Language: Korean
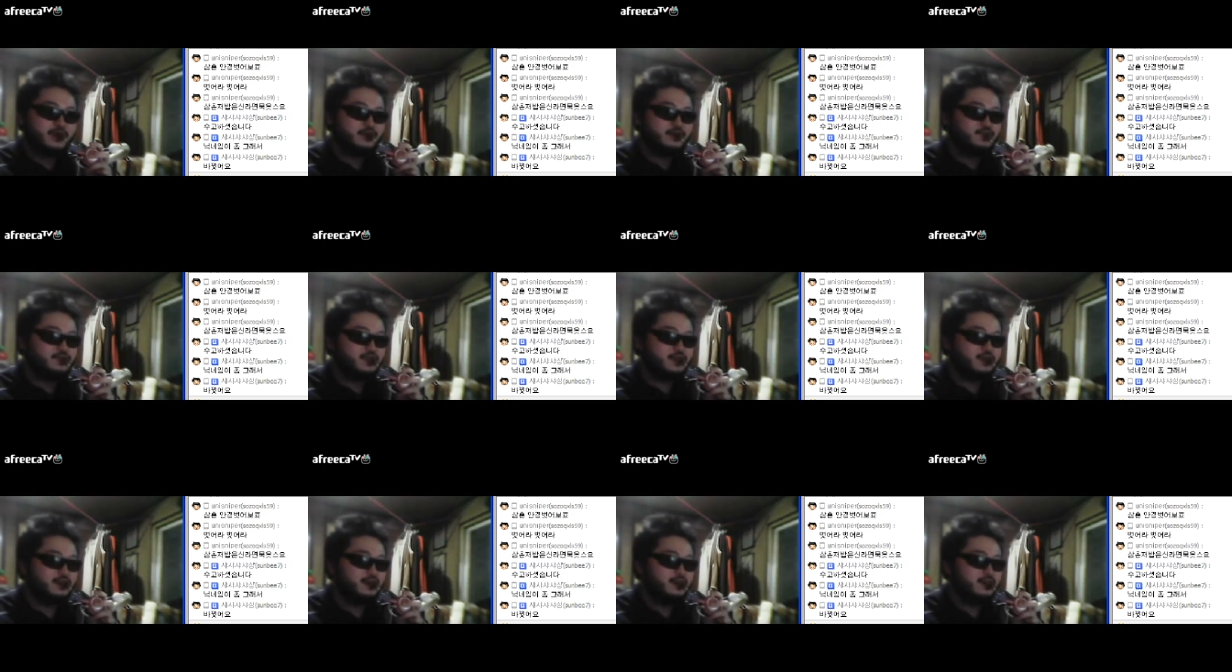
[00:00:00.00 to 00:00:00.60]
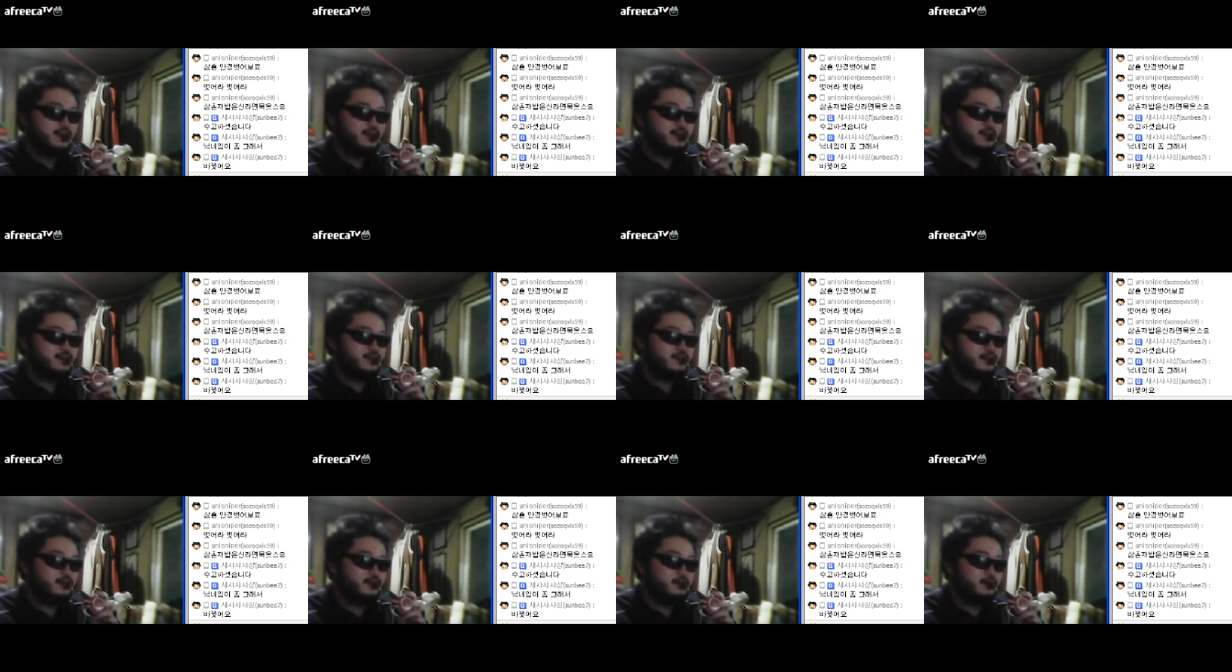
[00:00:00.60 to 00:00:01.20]
나중에
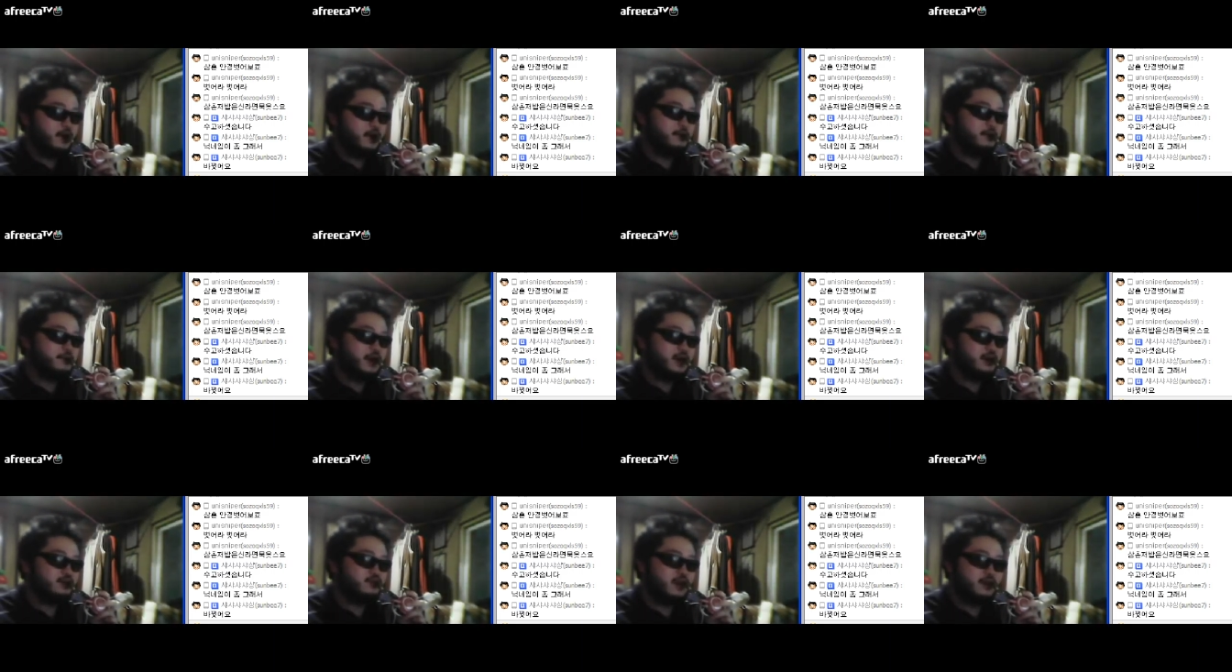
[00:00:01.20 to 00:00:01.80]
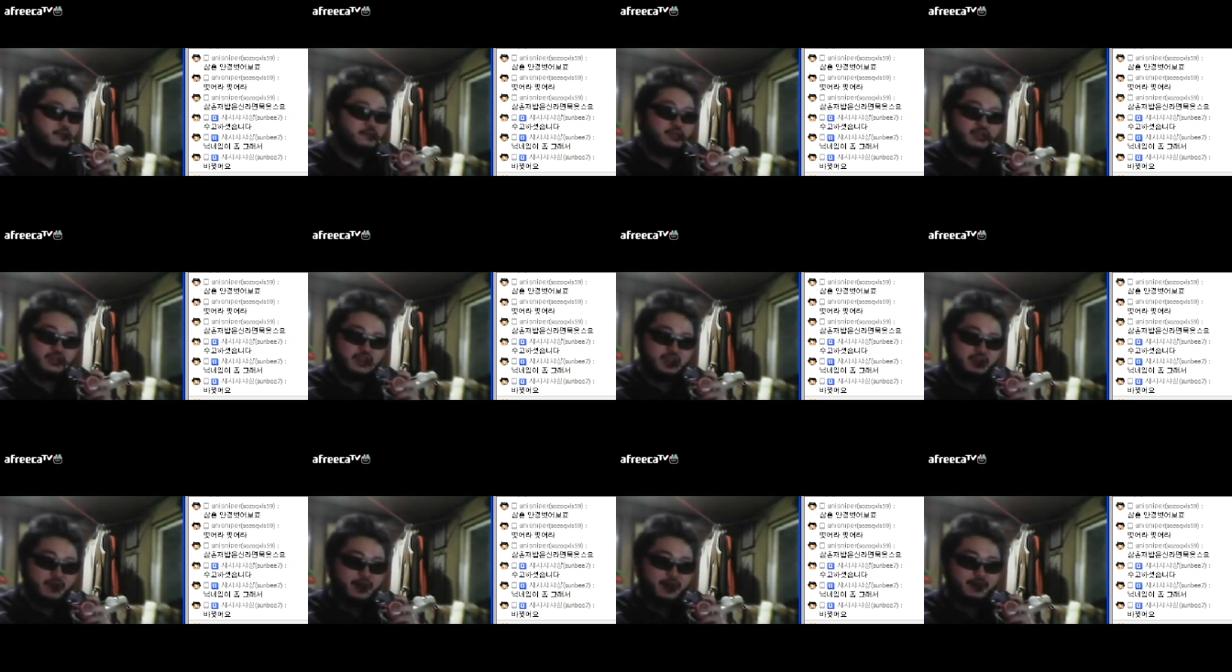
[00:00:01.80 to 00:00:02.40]
어, 먹방도 한번
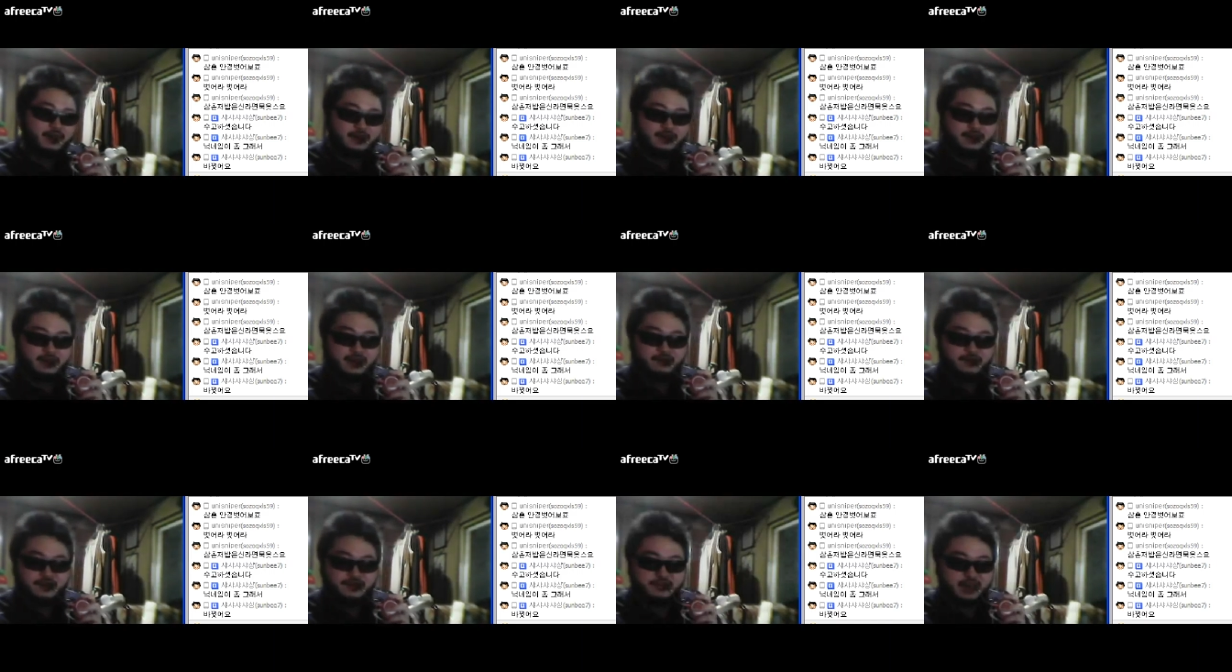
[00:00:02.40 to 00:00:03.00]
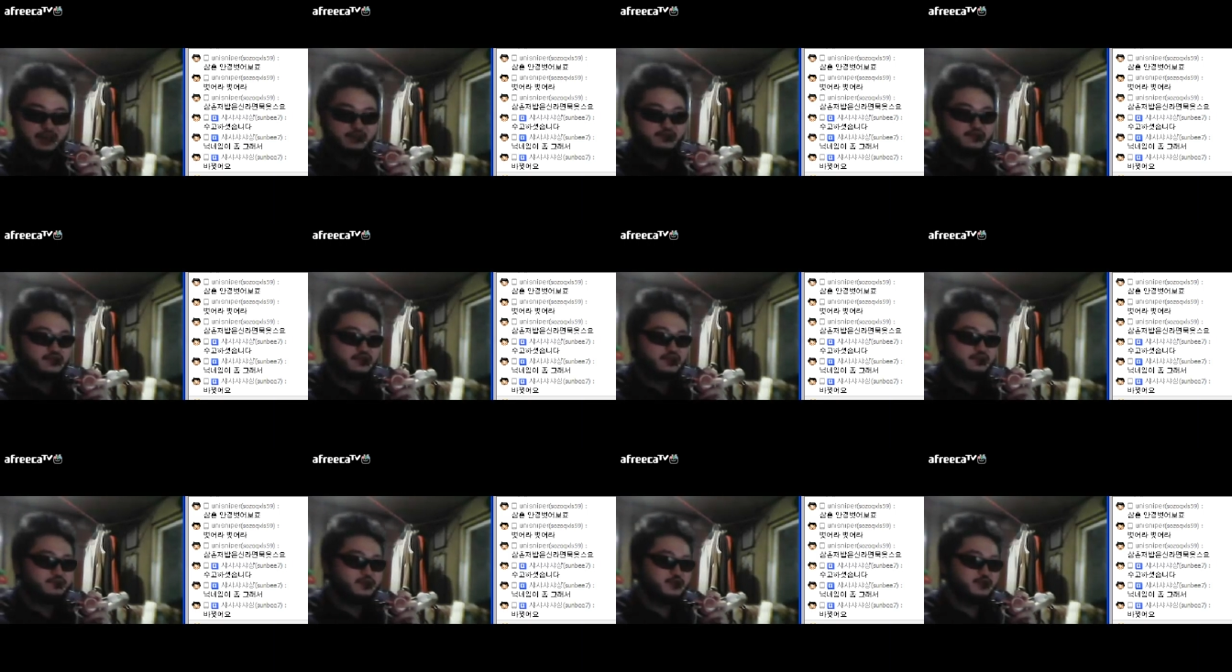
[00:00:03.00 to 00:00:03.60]
기회가 된다면 할 수
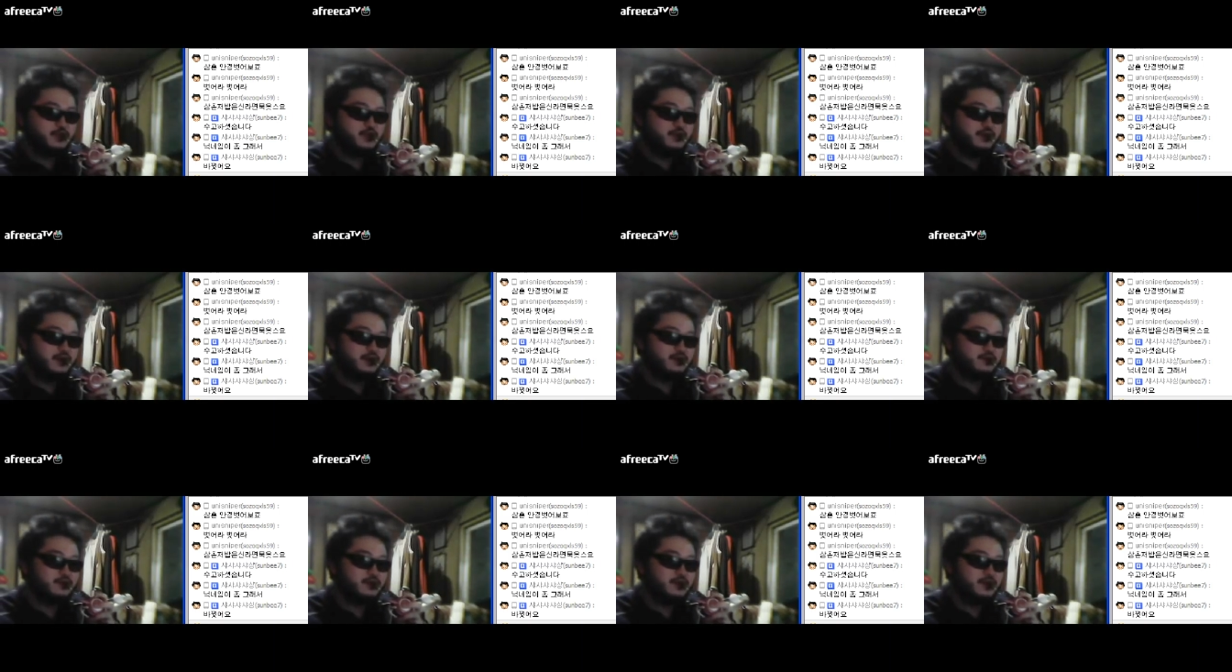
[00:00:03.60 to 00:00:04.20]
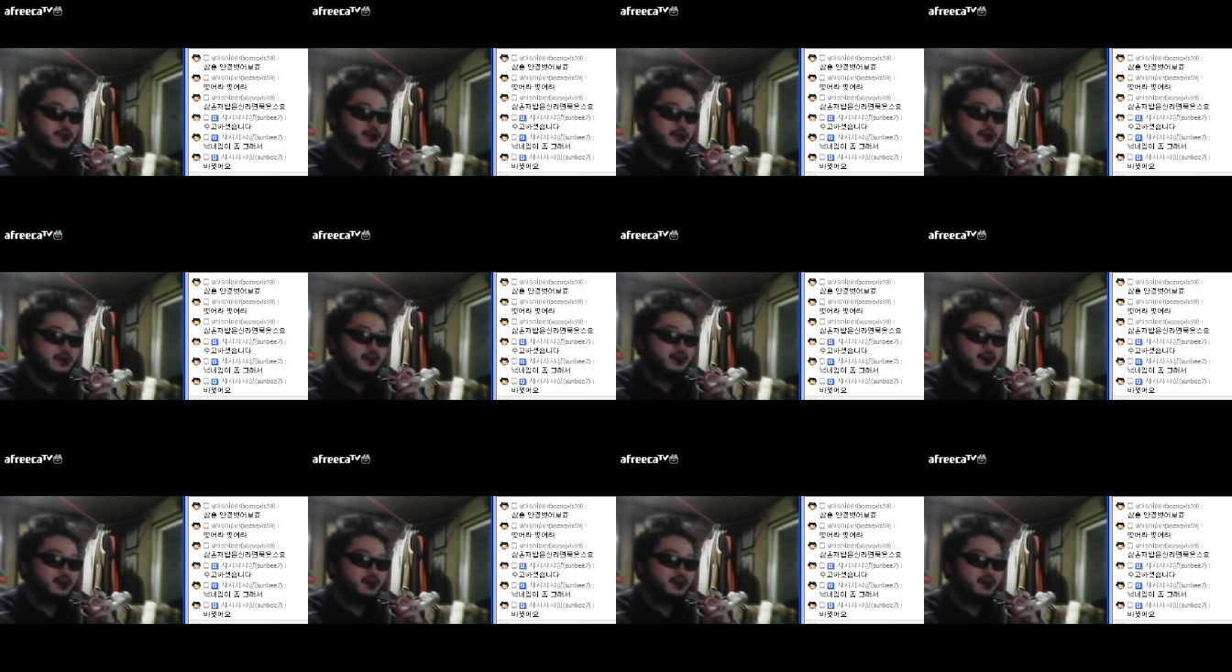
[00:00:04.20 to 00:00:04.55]
있으면 좋을 것 같고요.